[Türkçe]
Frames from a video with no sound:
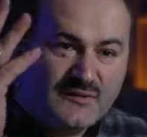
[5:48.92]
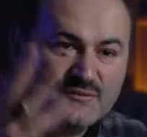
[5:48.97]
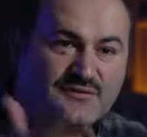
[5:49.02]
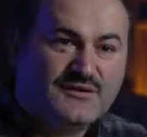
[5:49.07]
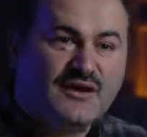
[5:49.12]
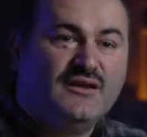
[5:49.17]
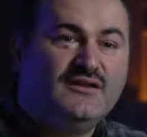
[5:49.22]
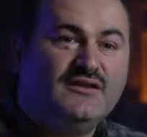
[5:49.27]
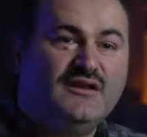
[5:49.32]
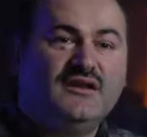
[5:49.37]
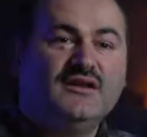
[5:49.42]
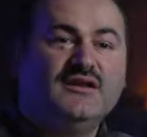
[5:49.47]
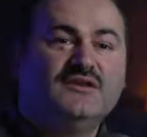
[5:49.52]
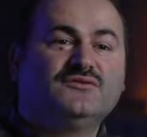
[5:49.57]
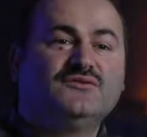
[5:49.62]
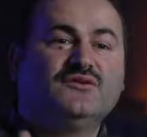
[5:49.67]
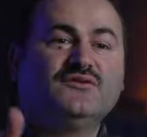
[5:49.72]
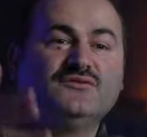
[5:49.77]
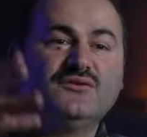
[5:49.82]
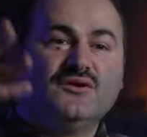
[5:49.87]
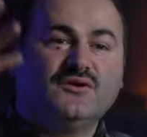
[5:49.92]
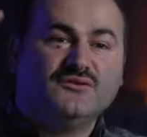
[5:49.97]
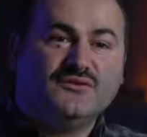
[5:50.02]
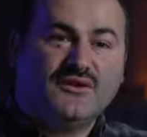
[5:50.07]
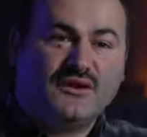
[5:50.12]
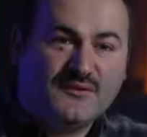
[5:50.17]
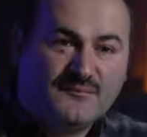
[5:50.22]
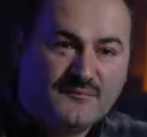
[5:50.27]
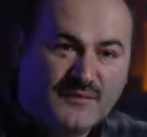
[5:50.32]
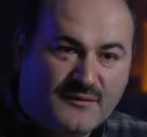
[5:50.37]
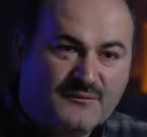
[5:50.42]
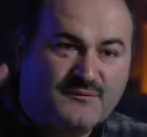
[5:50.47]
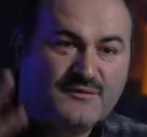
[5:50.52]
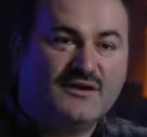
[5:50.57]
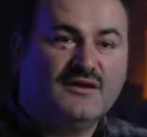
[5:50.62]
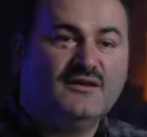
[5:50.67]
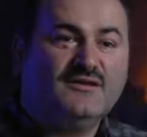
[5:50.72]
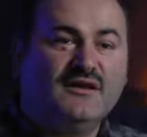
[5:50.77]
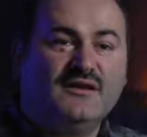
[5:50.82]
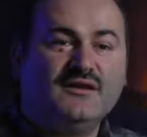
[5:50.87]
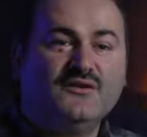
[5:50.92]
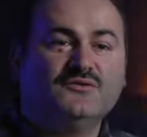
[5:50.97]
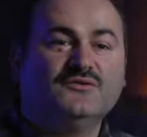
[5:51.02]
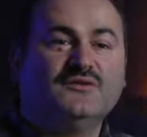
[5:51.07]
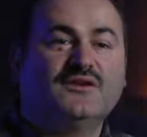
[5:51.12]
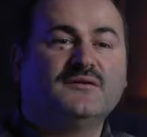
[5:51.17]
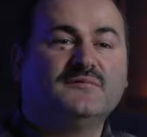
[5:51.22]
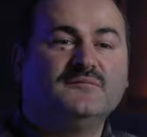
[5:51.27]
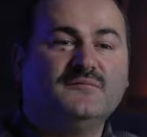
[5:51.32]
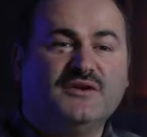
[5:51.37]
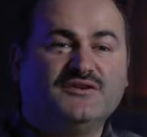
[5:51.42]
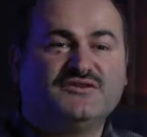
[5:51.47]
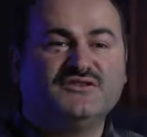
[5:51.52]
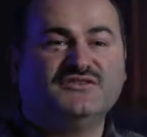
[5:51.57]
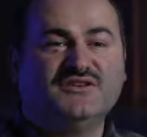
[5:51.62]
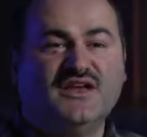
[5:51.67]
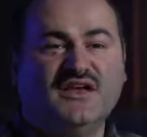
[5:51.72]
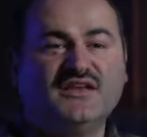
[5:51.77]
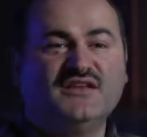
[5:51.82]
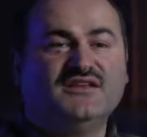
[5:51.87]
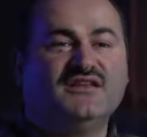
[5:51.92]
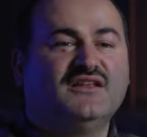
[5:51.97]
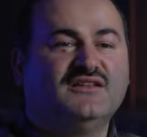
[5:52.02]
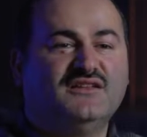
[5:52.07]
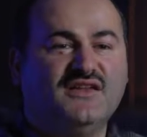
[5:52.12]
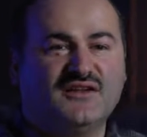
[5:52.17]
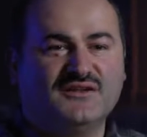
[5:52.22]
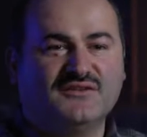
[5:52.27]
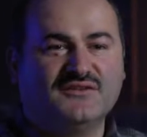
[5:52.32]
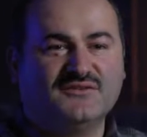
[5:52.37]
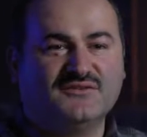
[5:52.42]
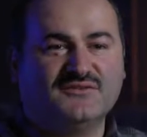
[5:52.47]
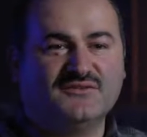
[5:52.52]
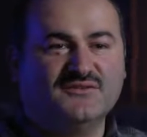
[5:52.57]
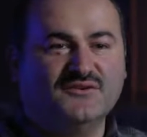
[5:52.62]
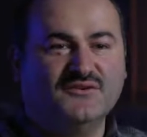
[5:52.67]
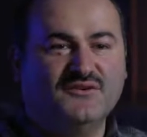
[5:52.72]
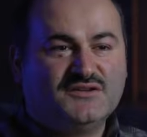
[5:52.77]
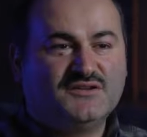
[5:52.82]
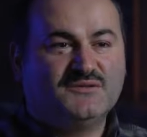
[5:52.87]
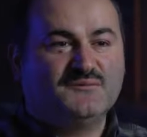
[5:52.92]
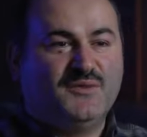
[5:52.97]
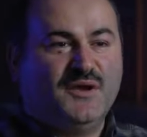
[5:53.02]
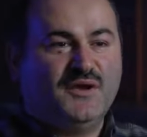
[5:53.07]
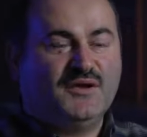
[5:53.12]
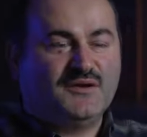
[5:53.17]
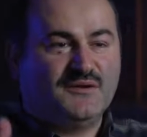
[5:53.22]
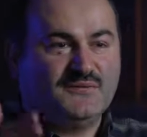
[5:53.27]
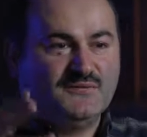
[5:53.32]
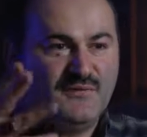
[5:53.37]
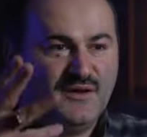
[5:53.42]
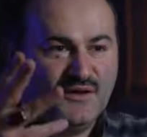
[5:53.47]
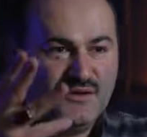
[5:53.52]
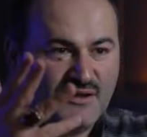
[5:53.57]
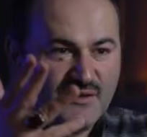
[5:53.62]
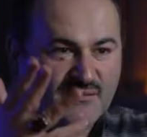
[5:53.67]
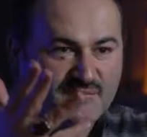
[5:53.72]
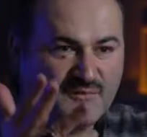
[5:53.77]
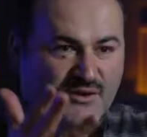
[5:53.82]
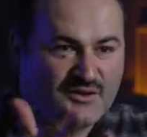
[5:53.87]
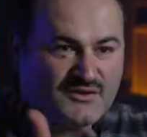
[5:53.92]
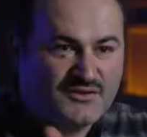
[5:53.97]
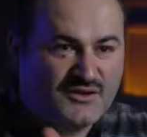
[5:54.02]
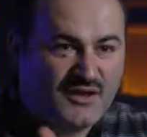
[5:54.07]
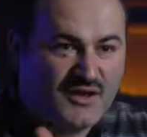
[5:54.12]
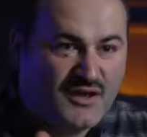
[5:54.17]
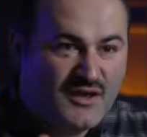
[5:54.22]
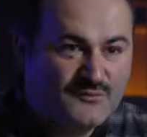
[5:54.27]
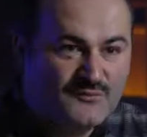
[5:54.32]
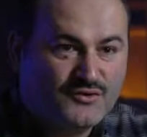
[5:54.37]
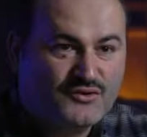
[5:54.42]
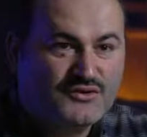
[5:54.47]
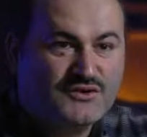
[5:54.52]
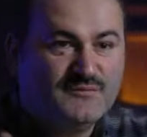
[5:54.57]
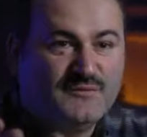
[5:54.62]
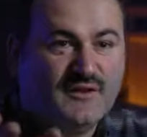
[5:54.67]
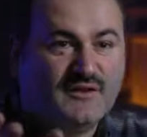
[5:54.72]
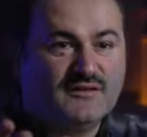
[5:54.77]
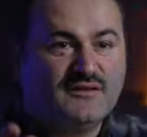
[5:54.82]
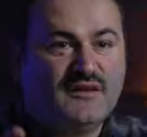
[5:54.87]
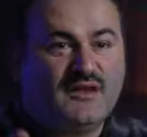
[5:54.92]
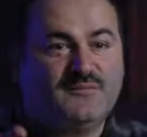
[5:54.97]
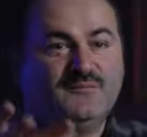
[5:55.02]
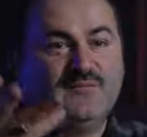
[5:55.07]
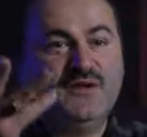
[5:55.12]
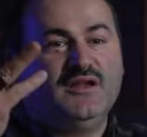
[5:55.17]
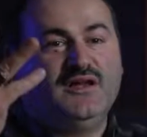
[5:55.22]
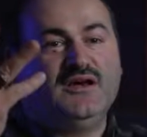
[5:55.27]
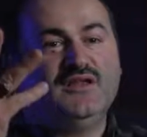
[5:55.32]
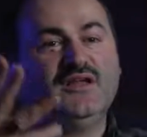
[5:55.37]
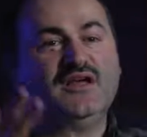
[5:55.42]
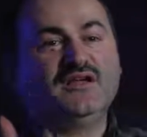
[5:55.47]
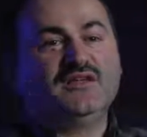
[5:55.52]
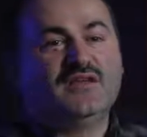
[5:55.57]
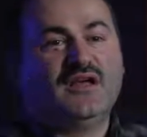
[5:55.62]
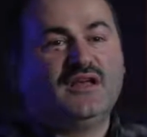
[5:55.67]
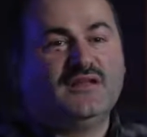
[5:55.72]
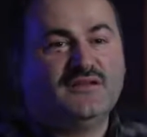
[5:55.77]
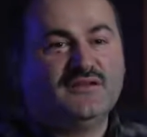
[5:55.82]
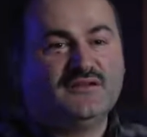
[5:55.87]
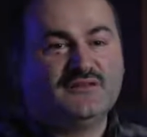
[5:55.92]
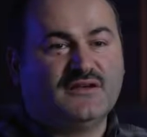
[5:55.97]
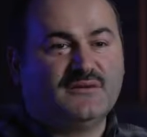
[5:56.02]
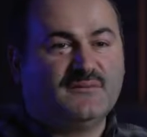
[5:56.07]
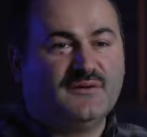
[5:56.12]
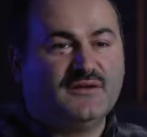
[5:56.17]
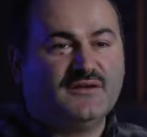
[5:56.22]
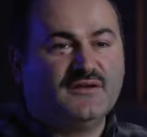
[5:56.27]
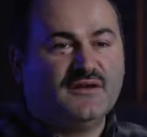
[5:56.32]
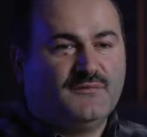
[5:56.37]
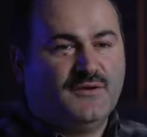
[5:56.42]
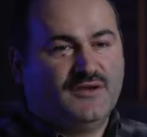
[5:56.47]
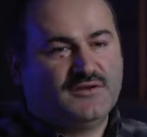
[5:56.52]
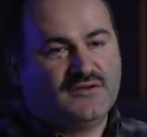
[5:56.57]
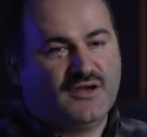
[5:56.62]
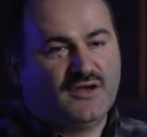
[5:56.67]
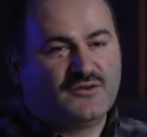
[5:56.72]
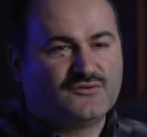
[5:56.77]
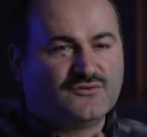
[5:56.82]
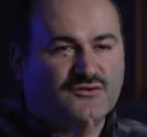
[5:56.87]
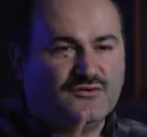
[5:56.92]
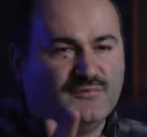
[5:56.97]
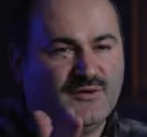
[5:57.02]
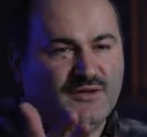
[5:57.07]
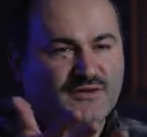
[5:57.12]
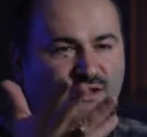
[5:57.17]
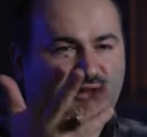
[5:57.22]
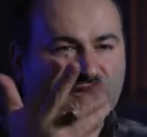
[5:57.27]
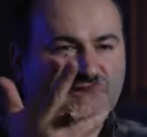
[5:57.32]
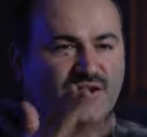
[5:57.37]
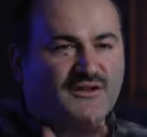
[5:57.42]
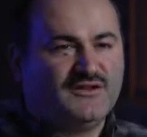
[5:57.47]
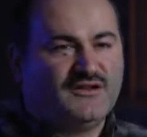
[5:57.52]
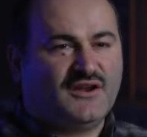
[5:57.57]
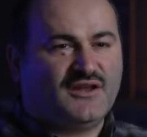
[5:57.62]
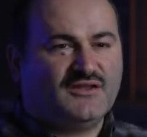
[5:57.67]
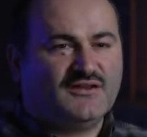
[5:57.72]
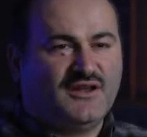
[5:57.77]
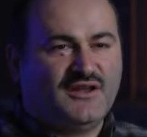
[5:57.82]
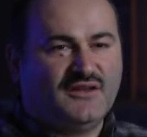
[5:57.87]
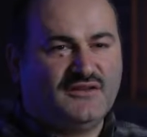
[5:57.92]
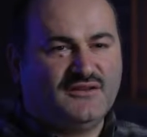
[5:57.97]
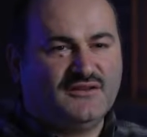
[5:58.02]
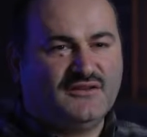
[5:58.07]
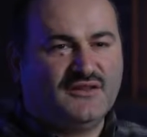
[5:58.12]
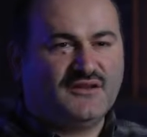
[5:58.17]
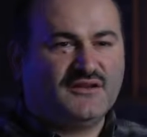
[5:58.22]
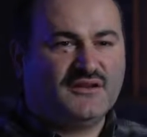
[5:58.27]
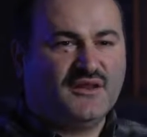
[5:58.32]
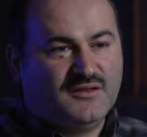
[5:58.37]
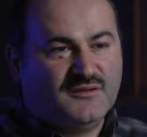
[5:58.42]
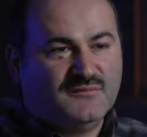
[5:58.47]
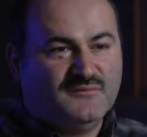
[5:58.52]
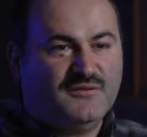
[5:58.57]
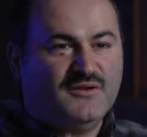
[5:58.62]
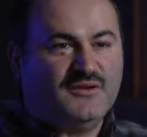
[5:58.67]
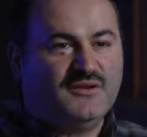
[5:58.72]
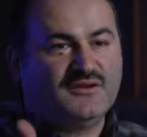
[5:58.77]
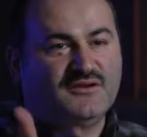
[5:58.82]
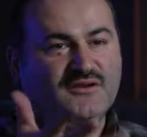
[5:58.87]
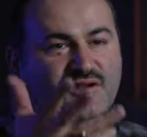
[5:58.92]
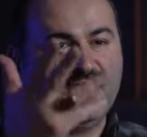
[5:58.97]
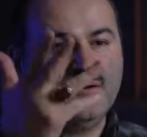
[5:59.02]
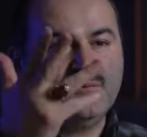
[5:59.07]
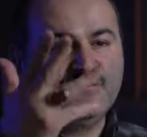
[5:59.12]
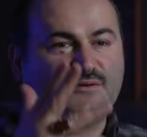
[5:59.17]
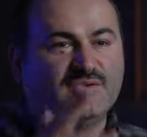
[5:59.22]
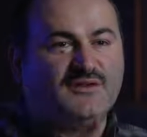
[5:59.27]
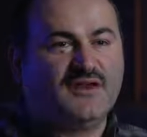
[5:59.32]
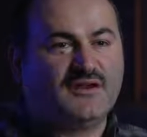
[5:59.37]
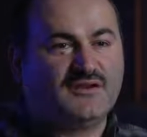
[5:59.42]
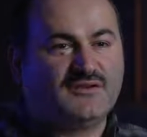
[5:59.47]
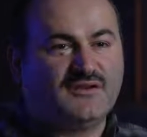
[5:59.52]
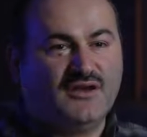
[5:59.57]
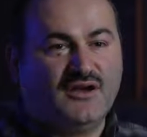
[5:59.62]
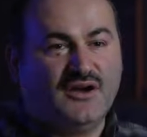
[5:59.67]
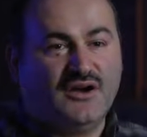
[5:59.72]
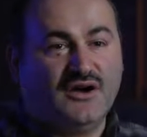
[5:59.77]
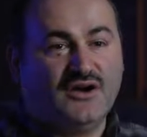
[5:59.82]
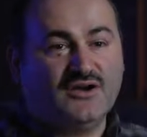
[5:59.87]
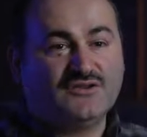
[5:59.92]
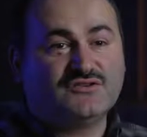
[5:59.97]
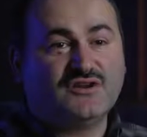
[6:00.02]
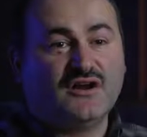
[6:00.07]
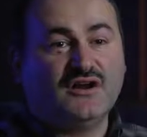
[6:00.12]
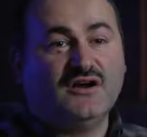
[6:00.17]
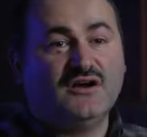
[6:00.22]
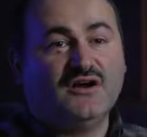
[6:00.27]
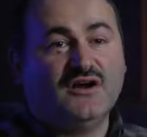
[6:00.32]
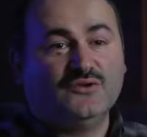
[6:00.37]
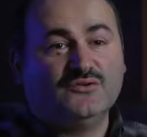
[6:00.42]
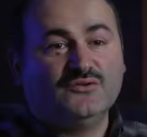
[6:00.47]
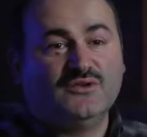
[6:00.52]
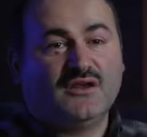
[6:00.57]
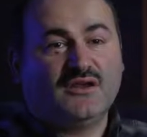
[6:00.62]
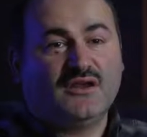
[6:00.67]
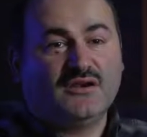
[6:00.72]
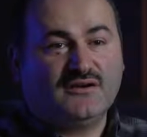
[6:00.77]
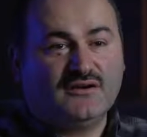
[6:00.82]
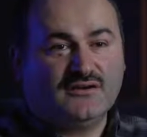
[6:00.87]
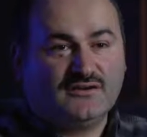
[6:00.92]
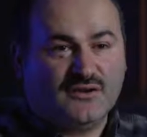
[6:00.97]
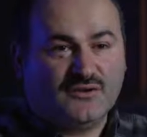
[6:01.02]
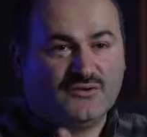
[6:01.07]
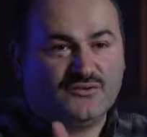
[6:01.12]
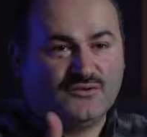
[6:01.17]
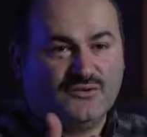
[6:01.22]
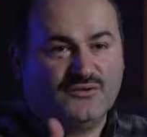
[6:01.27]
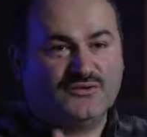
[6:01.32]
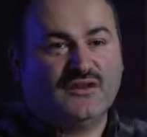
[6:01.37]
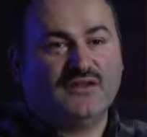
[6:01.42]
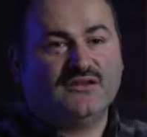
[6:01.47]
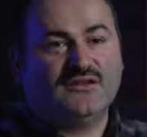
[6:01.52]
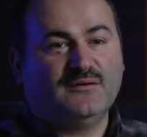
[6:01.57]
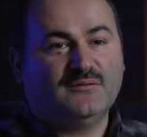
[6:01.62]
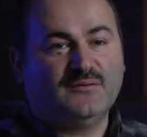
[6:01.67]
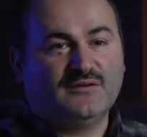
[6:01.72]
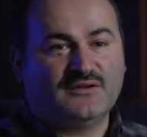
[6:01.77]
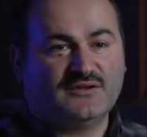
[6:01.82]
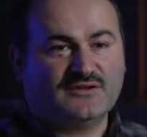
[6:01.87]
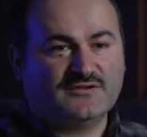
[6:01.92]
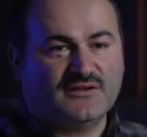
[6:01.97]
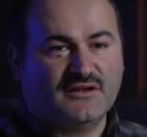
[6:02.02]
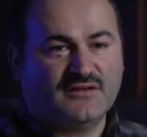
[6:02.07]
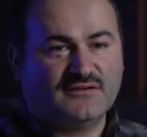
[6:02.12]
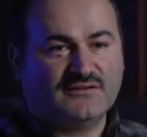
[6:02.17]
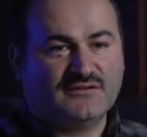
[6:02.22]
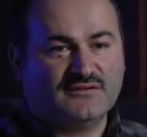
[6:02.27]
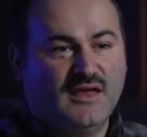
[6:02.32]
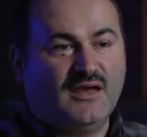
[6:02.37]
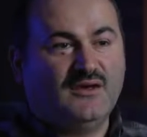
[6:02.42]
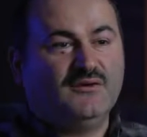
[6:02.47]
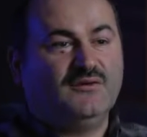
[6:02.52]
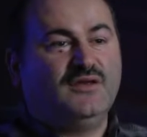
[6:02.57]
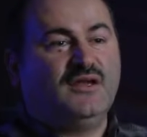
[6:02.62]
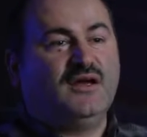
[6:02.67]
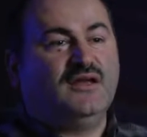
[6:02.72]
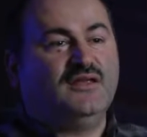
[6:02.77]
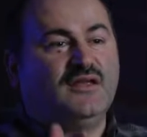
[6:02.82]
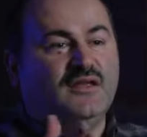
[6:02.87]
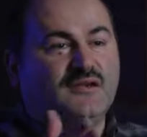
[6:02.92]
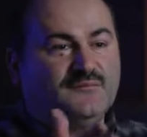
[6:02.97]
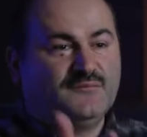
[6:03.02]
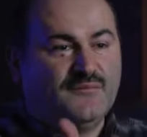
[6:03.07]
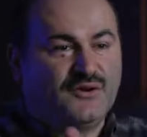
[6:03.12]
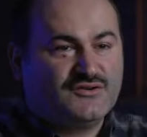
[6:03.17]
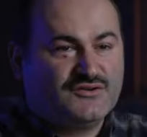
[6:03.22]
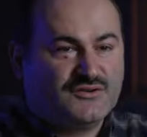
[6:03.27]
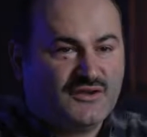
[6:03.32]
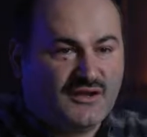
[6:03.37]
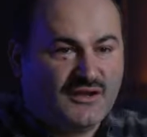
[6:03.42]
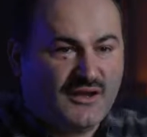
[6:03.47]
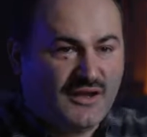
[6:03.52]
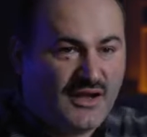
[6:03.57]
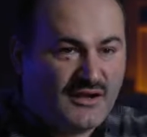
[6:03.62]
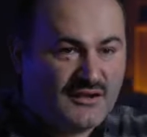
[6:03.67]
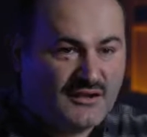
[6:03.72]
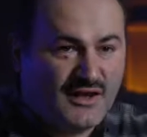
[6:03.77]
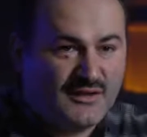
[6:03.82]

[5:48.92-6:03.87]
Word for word: emsalleri, sonra onların emsalleri onların peşinden gidenlerdir diyor. Şimdi peygamberlerin başına musibetler, belalar geldiği zaman beşer zulmeder, kader adalet eder. Kim bilir ne yaptılar diye haşa onlar hakkında suizanla mı gireceğiz? Evliyaların başına neler